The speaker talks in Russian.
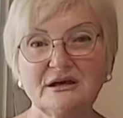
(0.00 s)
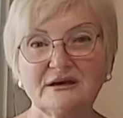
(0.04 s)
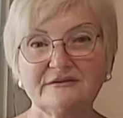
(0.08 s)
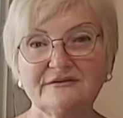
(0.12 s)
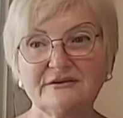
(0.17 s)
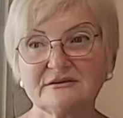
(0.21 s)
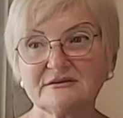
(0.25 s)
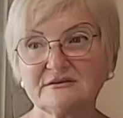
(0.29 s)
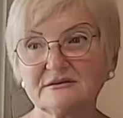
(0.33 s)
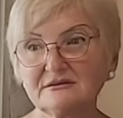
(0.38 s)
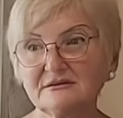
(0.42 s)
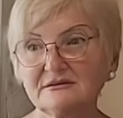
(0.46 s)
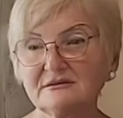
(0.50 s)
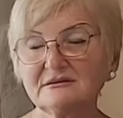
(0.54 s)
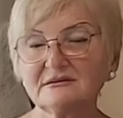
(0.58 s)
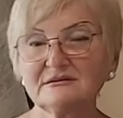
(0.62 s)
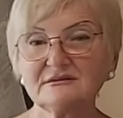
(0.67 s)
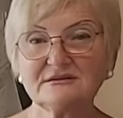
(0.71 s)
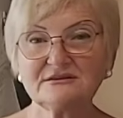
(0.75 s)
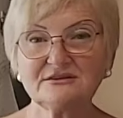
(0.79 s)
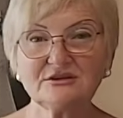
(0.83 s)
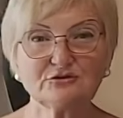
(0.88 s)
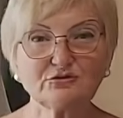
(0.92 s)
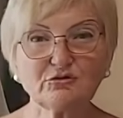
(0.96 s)
Ведь
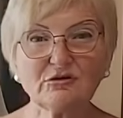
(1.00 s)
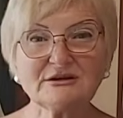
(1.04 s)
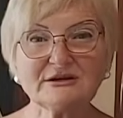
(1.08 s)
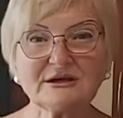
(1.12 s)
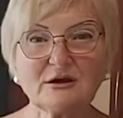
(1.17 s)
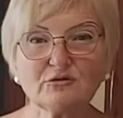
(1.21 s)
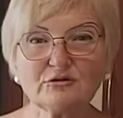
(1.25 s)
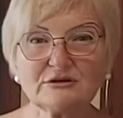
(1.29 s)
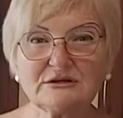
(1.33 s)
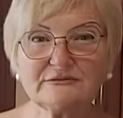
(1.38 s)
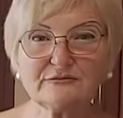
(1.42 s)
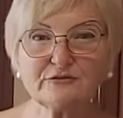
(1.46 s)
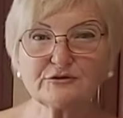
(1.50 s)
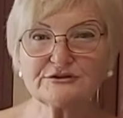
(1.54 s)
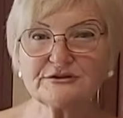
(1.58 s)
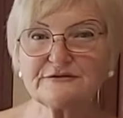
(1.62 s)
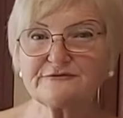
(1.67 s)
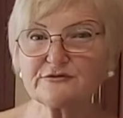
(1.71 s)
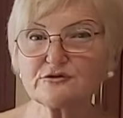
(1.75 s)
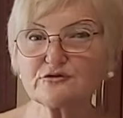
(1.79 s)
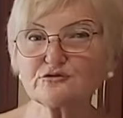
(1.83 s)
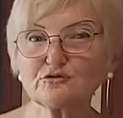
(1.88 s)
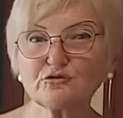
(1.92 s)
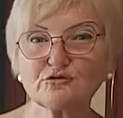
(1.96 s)
э, не только
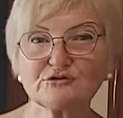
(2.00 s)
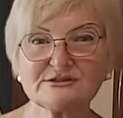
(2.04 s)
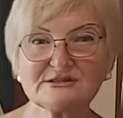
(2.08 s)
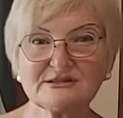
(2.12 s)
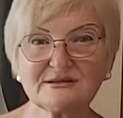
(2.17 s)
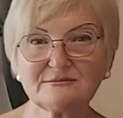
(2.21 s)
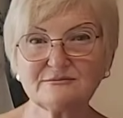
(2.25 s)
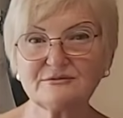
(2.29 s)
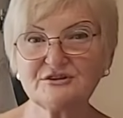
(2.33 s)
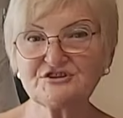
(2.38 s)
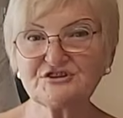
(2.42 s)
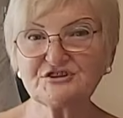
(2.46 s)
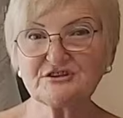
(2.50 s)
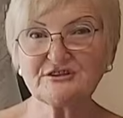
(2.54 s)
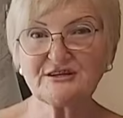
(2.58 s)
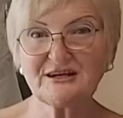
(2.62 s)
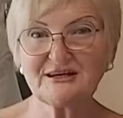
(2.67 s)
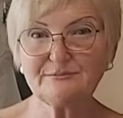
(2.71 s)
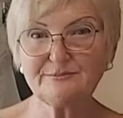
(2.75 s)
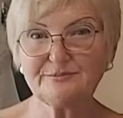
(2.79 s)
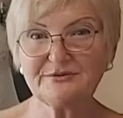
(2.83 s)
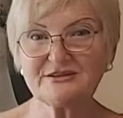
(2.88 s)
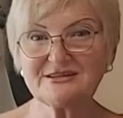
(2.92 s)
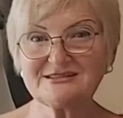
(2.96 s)
углеводы, фруктоза, мы
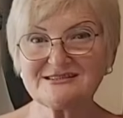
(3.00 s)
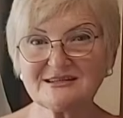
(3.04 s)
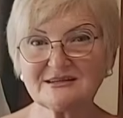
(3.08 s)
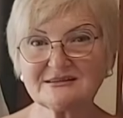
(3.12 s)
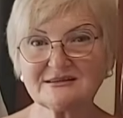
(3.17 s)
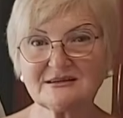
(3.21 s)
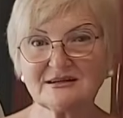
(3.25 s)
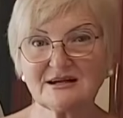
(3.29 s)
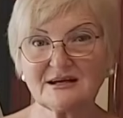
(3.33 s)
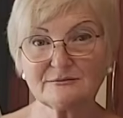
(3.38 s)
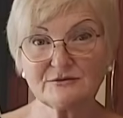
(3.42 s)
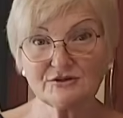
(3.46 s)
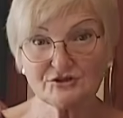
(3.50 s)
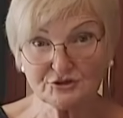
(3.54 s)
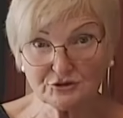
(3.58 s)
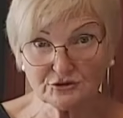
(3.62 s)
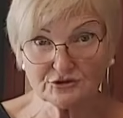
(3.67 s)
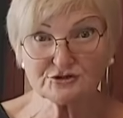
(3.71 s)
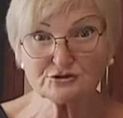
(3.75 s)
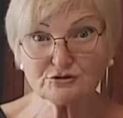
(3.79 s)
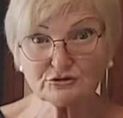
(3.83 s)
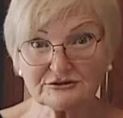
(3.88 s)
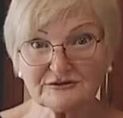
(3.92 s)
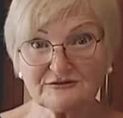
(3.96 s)
считаем 50 грамм,
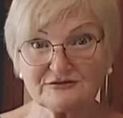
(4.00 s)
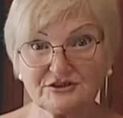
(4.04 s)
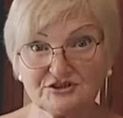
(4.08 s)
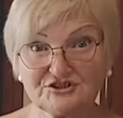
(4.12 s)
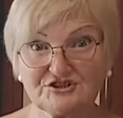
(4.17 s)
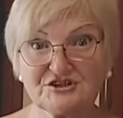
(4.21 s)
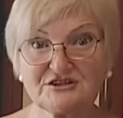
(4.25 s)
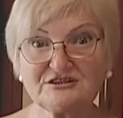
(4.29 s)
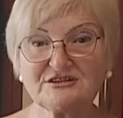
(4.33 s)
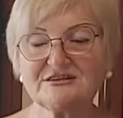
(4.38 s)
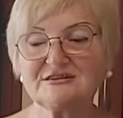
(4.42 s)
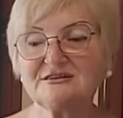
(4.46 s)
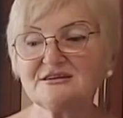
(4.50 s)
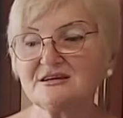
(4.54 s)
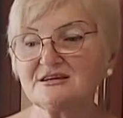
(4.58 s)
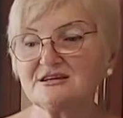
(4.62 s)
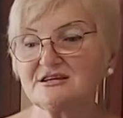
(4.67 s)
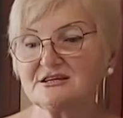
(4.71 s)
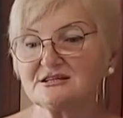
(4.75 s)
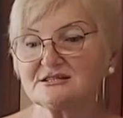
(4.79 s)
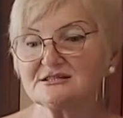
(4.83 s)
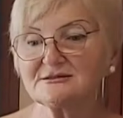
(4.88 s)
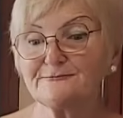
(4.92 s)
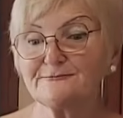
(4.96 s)
еще что-то в течение дня
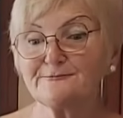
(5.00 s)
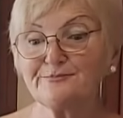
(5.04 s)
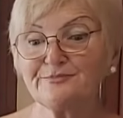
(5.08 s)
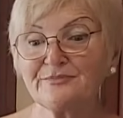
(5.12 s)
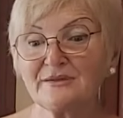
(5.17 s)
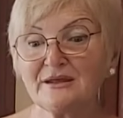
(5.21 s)
есть.